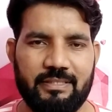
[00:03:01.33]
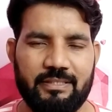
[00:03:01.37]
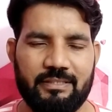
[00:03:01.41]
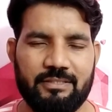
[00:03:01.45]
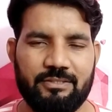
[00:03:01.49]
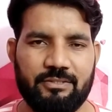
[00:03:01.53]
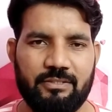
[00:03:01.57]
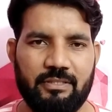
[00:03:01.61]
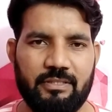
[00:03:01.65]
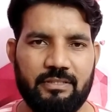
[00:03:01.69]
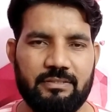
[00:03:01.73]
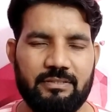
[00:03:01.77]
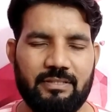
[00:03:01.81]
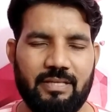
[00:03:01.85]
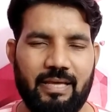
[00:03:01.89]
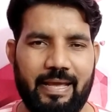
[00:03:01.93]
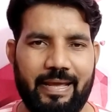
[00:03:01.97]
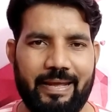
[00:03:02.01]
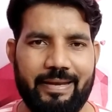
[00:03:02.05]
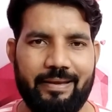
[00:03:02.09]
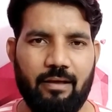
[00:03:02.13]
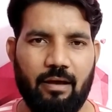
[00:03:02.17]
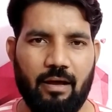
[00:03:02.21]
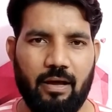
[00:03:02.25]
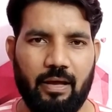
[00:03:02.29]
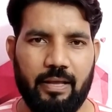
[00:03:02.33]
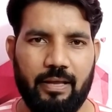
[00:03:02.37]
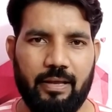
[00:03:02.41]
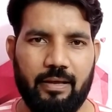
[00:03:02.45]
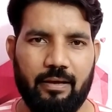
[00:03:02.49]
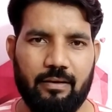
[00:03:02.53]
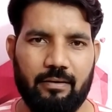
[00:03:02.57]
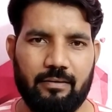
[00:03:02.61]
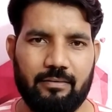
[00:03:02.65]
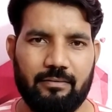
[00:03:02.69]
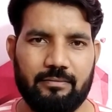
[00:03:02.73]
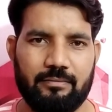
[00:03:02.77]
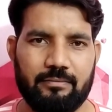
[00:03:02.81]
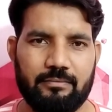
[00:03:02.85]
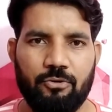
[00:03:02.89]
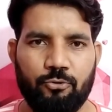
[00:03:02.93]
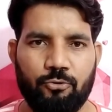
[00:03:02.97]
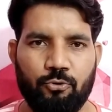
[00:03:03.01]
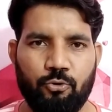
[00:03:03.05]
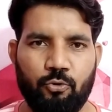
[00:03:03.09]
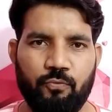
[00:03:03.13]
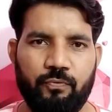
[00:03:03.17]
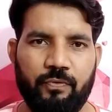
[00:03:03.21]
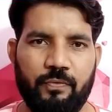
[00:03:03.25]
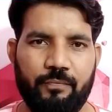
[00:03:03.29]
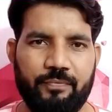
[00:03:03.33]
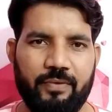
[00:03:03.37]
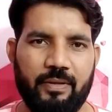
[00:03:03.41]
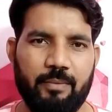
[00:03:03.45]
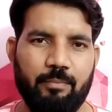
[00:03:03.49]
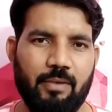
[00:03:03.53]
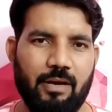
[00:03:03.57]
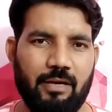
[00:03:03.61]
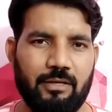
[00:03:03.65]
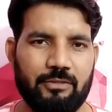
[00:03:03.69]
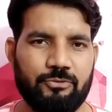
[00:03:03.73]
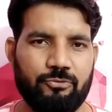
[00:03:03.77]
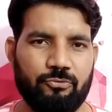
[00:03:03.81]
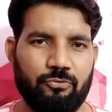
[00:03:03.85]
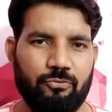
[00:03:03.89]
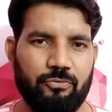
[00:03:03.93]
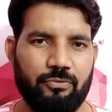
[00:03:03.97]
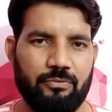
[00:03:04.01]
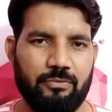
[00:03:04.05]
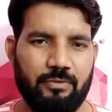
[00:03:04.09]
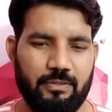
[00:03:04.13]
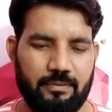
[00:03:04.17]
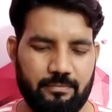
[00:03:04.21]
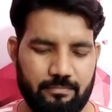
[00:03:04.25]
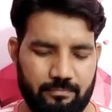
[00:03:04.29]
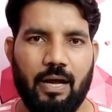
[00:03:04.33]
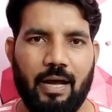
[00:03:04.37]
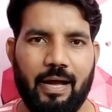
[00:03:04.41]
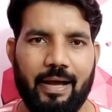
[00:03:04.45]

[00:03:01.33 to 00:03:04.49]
జస్టిస్ అండ్ ఐఆర్ టూ ఫిఫ్టీ మార్క్స్ ఉంటుంది